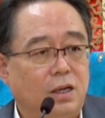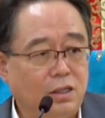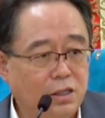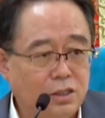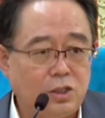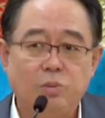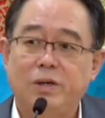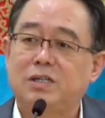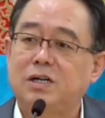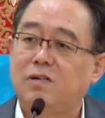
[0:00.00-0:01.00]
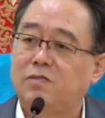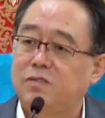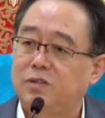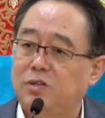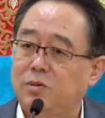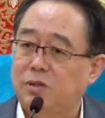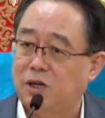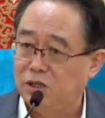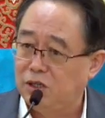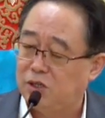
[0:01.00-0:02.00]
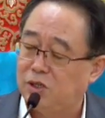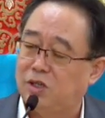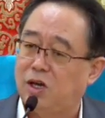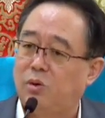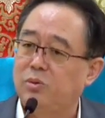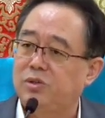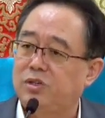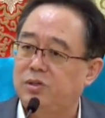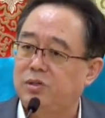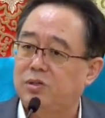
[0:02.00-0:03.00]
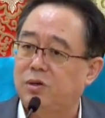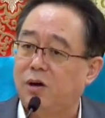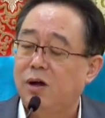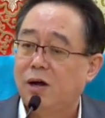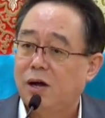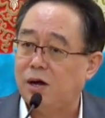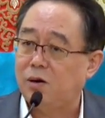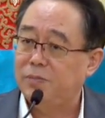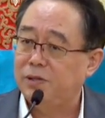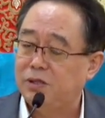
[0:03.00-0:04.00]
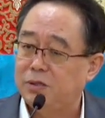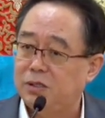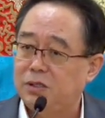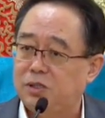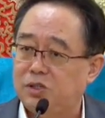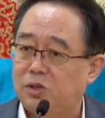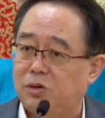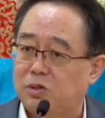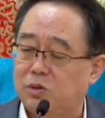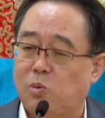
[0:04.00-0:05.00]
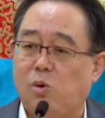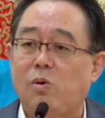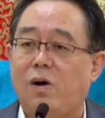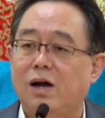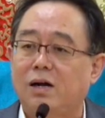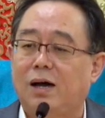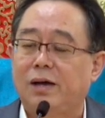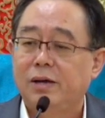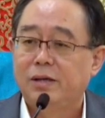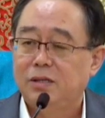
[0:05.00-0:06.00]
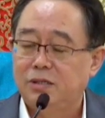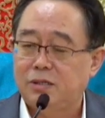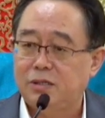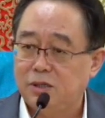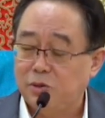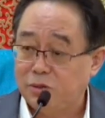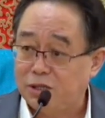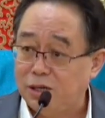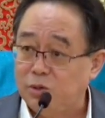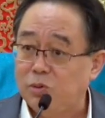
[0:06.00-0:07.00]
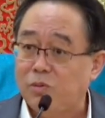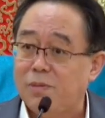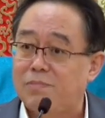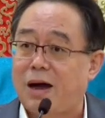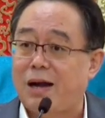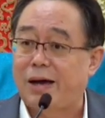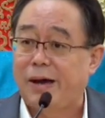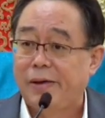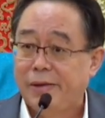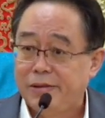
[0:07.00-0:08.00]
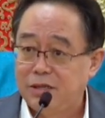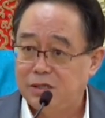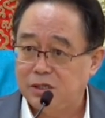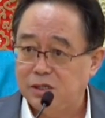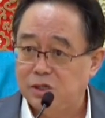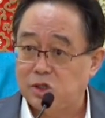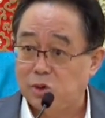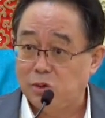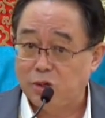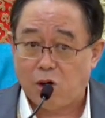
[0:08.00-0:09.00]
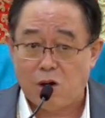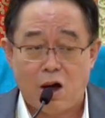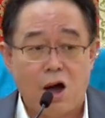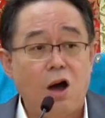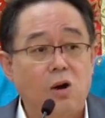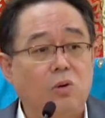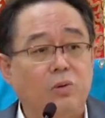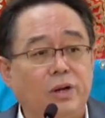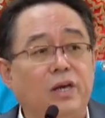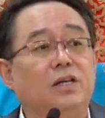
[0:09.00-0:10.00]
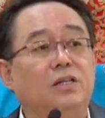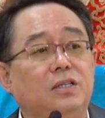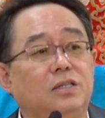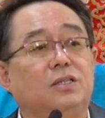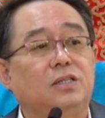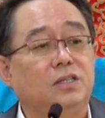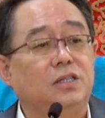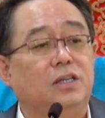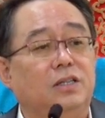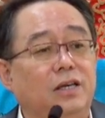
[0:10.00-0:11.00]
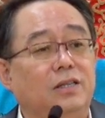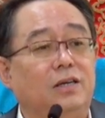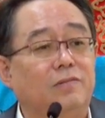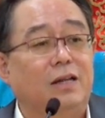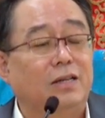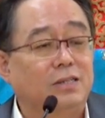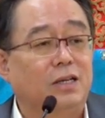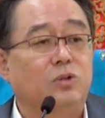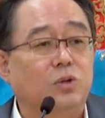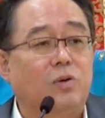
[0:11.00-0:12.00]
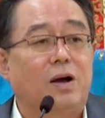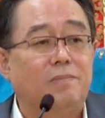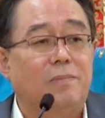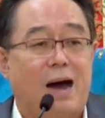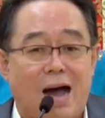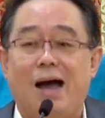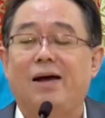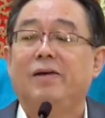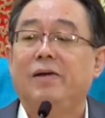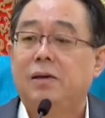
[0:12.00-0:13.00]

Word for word: 等你是伪丈夫的时候，等你是调御师的时候，好比你自己知道是国王了，你自己有千军万马了，你这个时候要号令自己体内体外的千军万马，